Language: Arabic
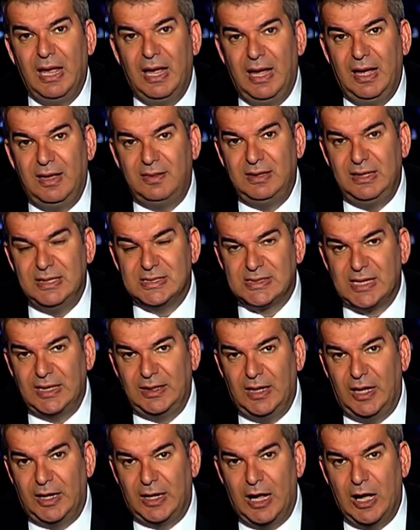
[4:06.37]
هذه
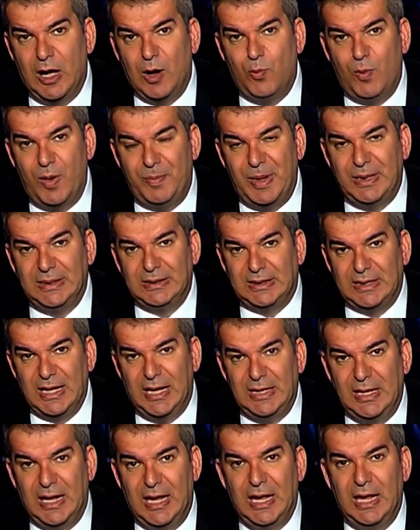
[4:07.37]
السيارة ومن
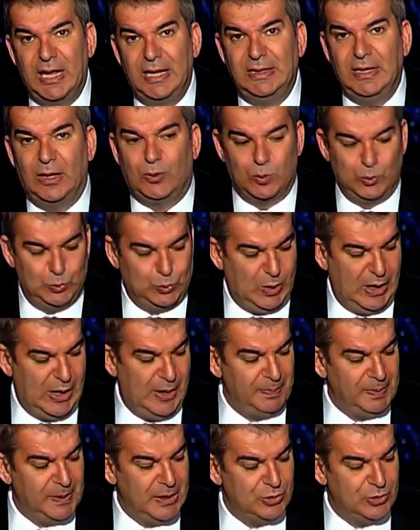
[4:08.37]
كان يقودها